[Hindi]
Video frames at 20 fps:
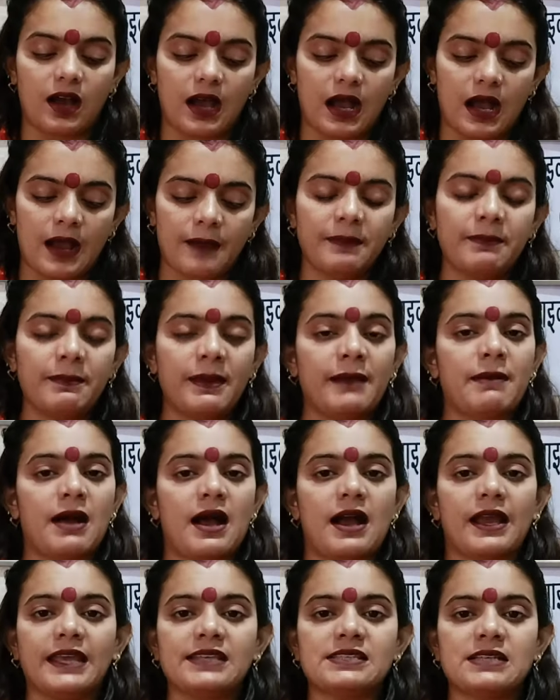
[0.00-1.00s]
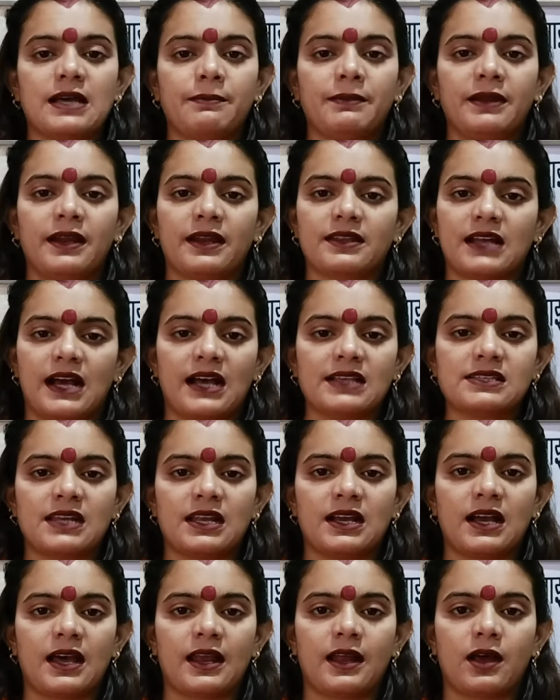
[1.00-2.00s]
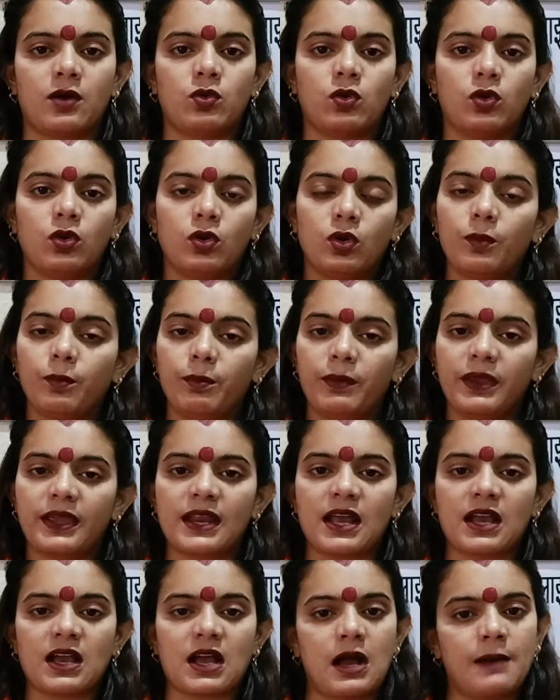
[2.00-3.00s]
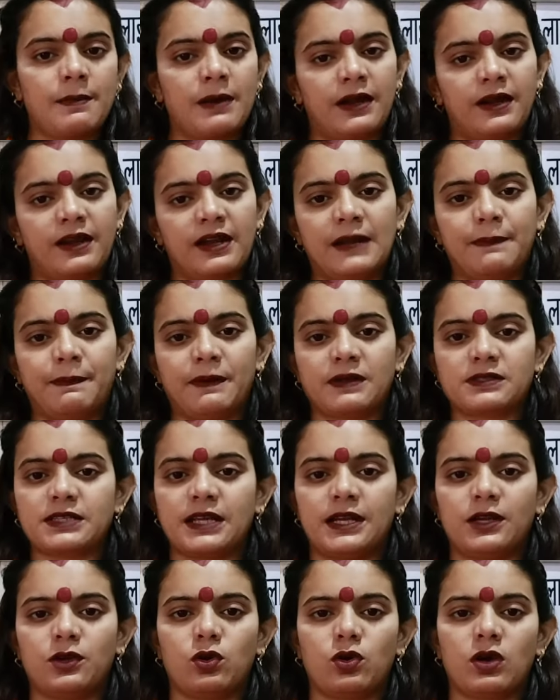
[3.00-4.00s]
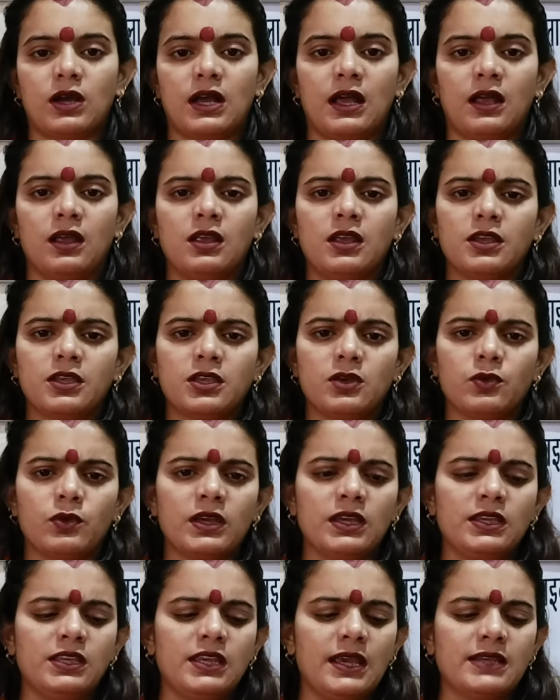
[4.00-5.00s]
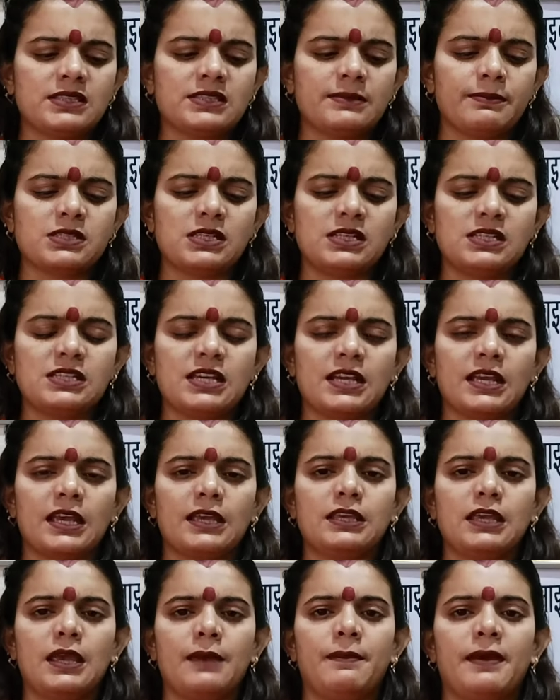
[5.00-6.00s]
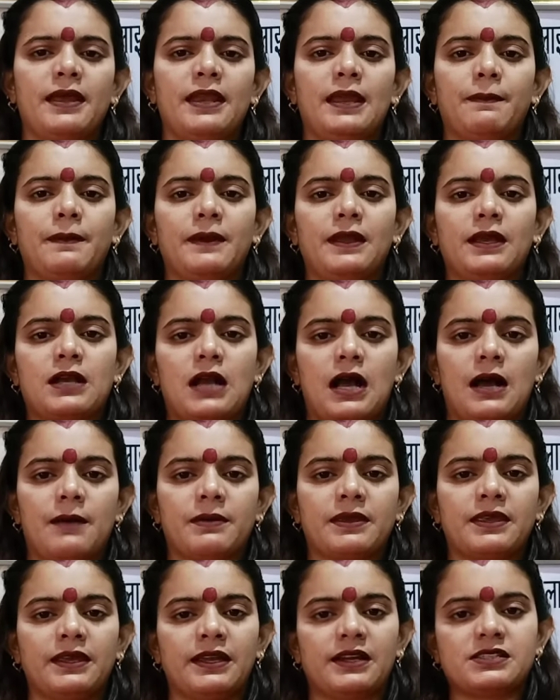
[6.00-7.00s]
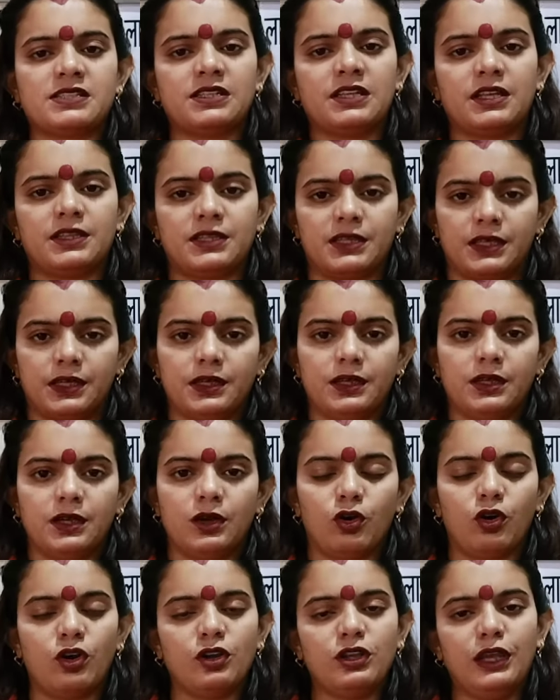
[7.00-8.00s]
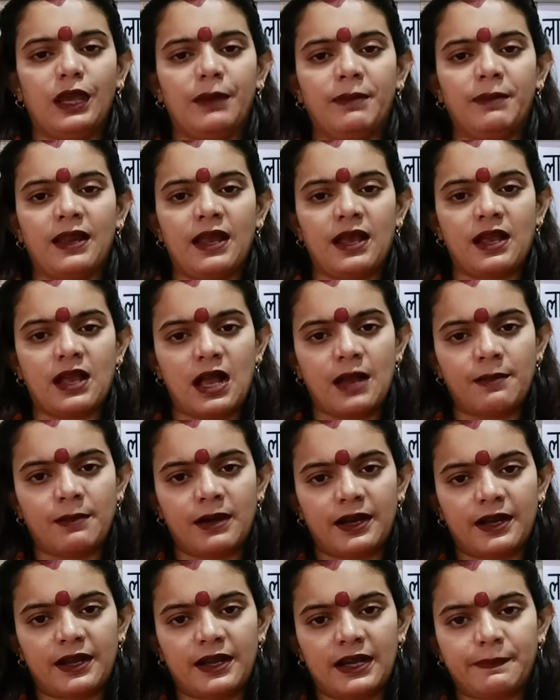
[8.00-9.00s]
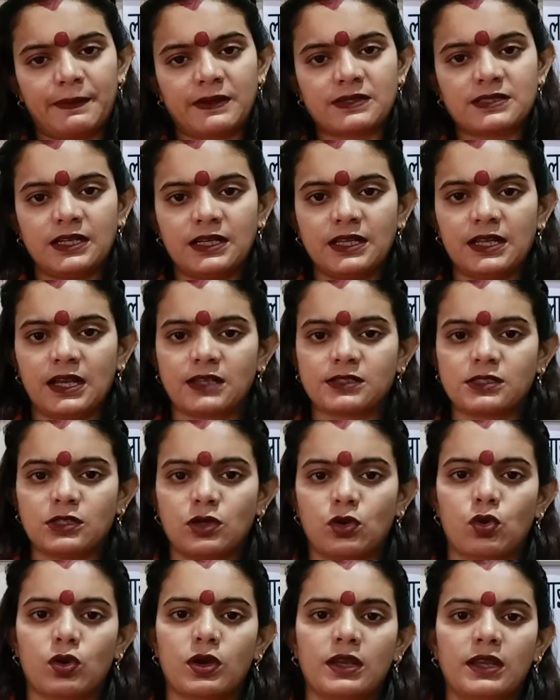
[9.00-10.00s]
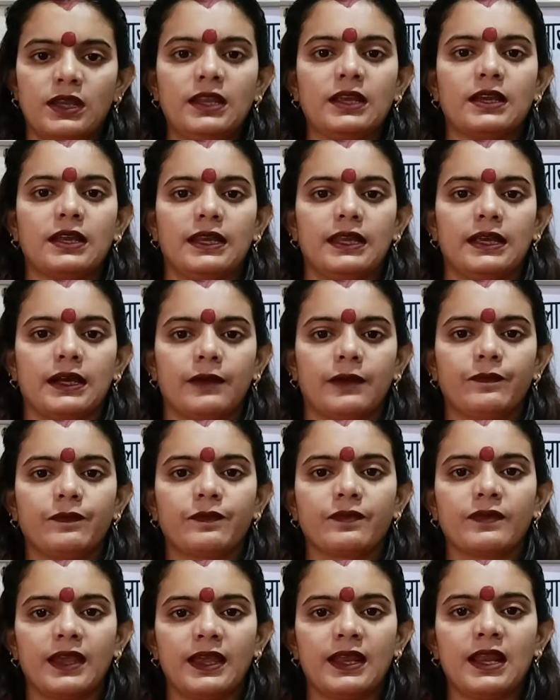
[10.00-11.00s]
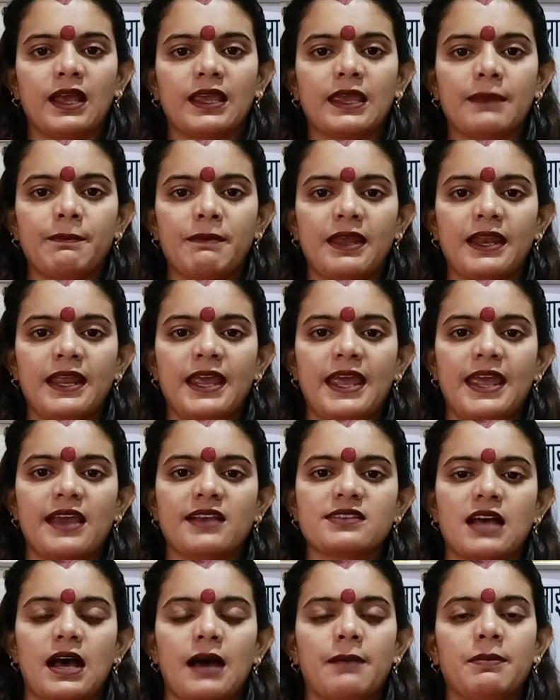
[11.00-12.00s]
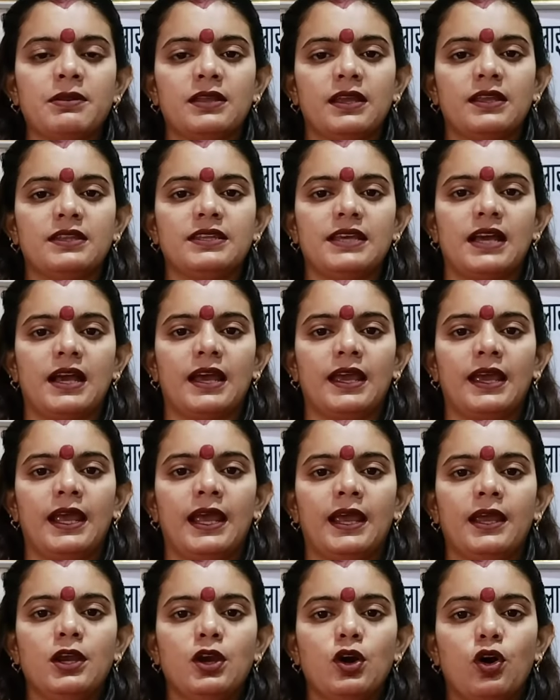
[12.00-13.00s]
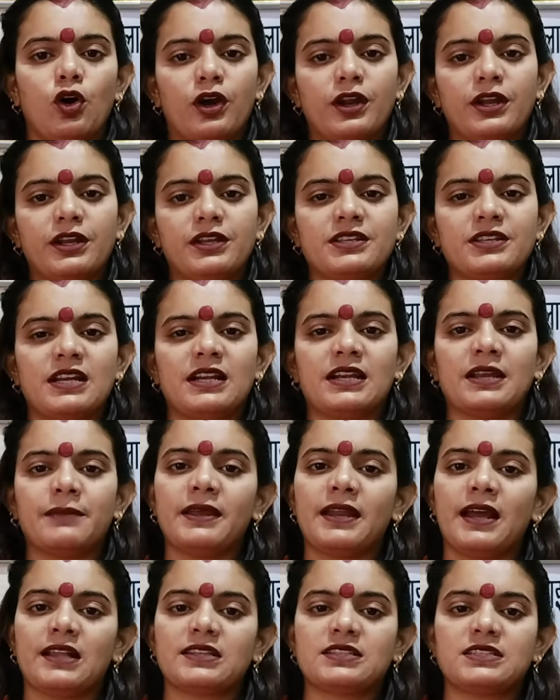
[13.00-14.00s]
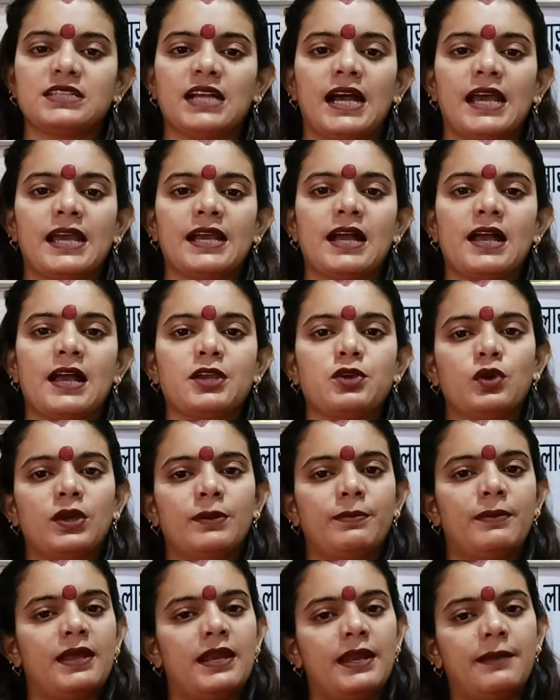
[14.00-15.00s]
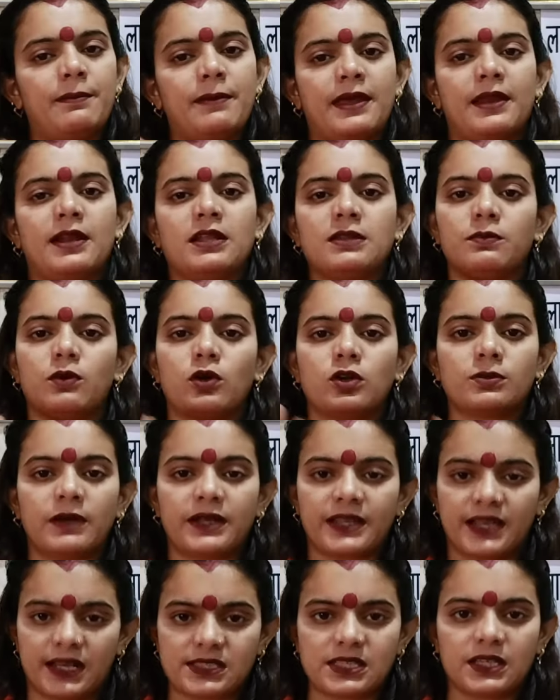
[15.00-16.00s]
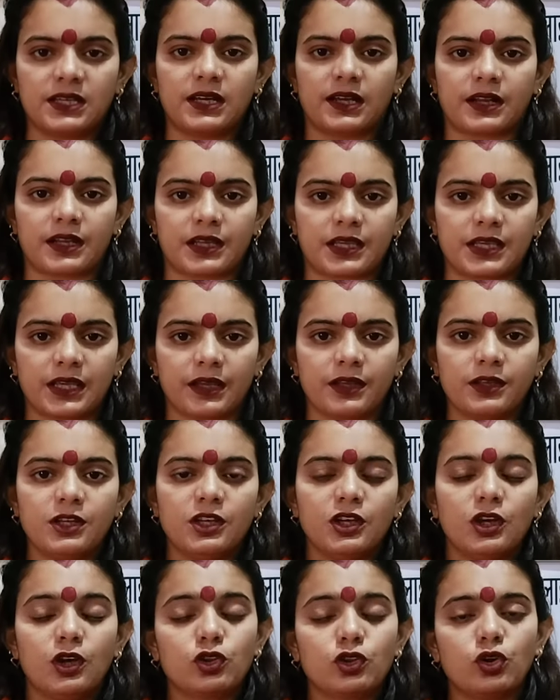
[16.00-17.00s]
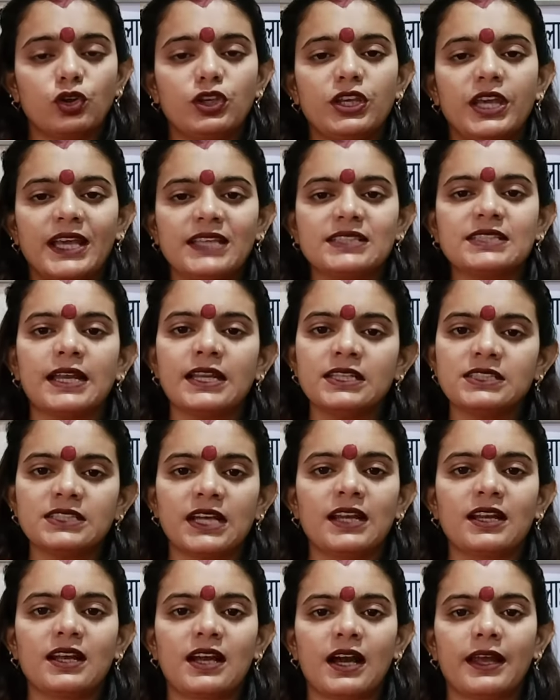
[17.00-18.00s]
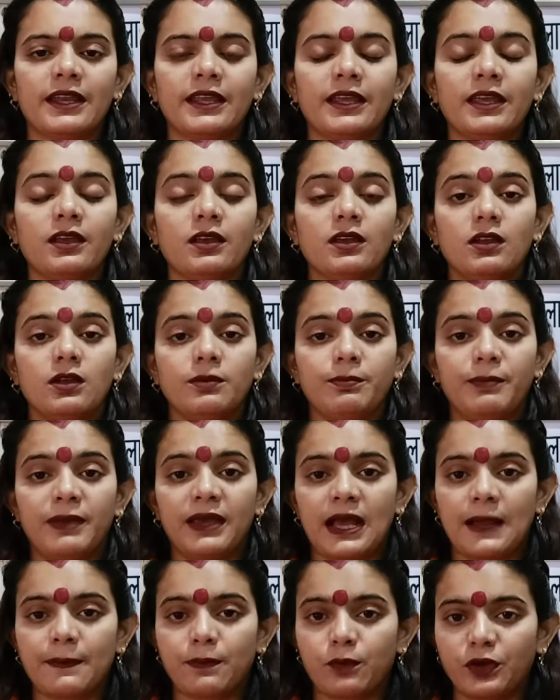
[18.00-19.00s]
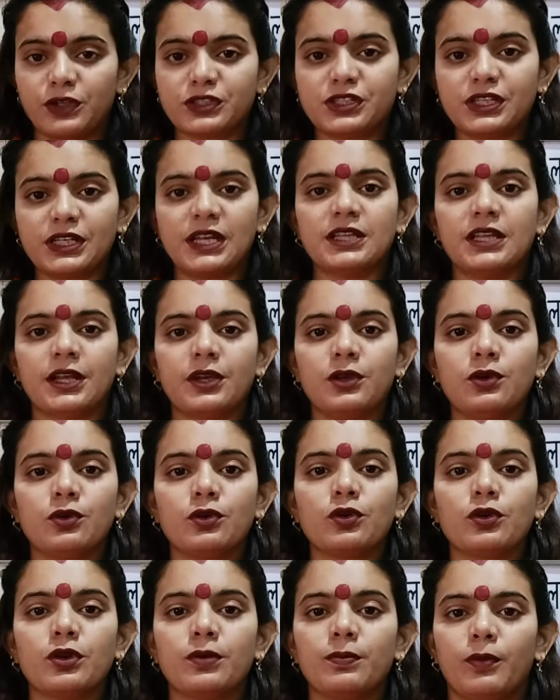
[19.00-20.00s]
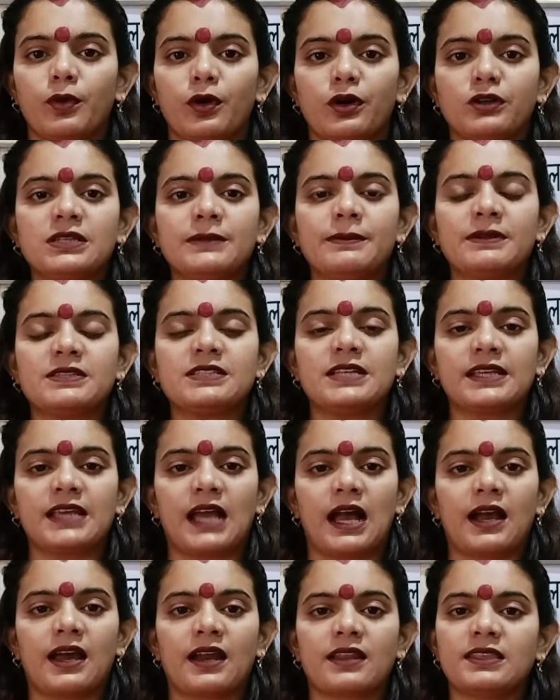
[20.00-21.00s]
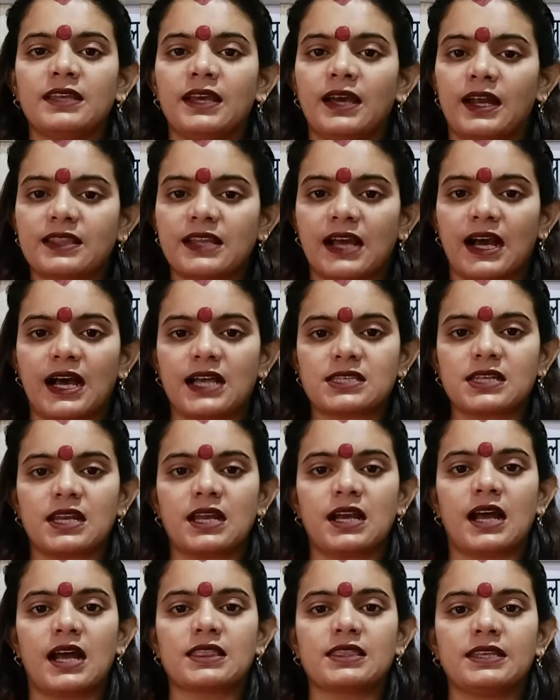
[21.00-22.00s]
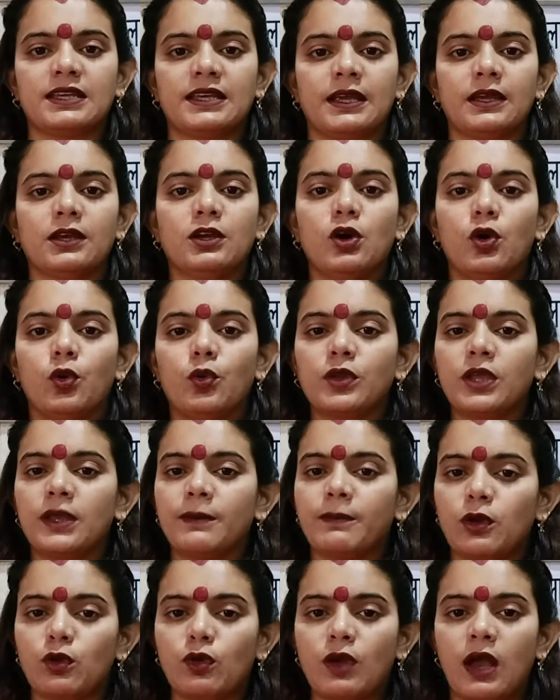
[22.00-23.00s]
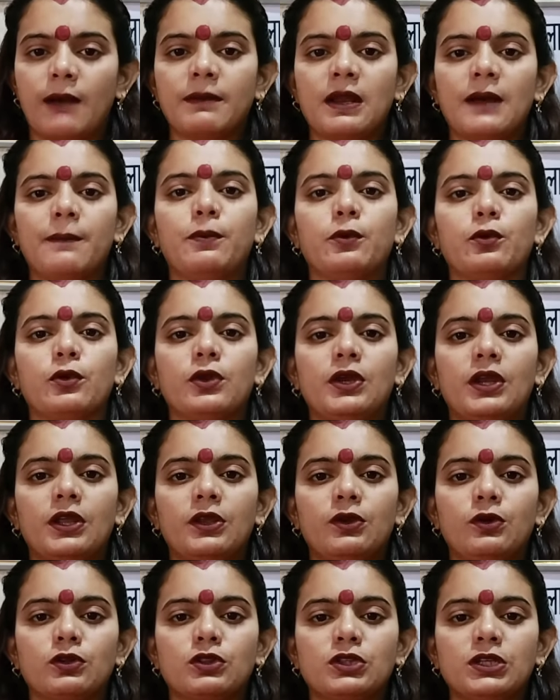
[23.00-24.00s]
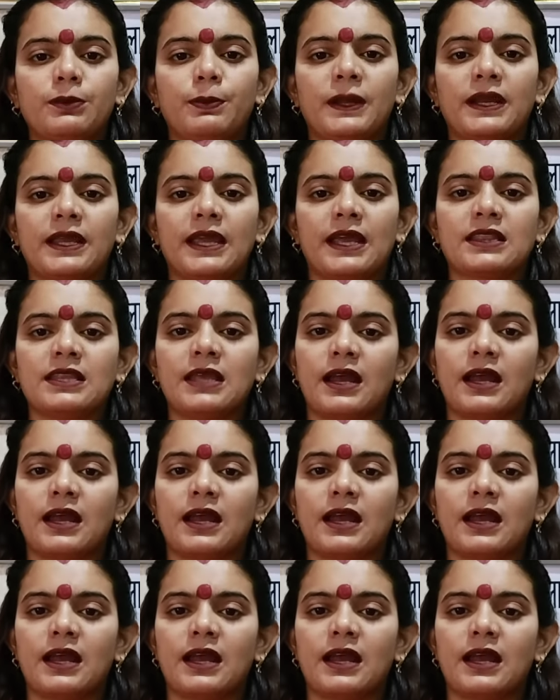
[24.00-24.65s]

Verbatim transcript: अभी मैं माँ के सामने अरदास लगा रहा हूं मेरा काम हंड्रेड परसेंट होगा क्योंकि ये समझ लीजिए कि ये मैंने अपने काम की अर्जी दे दी और ये मेरा काम हंड्रेड परसेंट यहां से होकर ही निकलेगा है ना कि मैंने एग्जाम दे दिया है और रिजल्ट मेरा अच्छा आएगा क्योंकि मैंने मेहनत बहुत बढ़िया से कर रखी है तो ये सारी जानकारी मैं आपको इसीलिए दे रही हूँ क्योंकि बहुत से बच्चे क्या करते हैं अरदास लगाते हैं उनकी मनोकामना पूरी नहीं होती फिर कहते हैं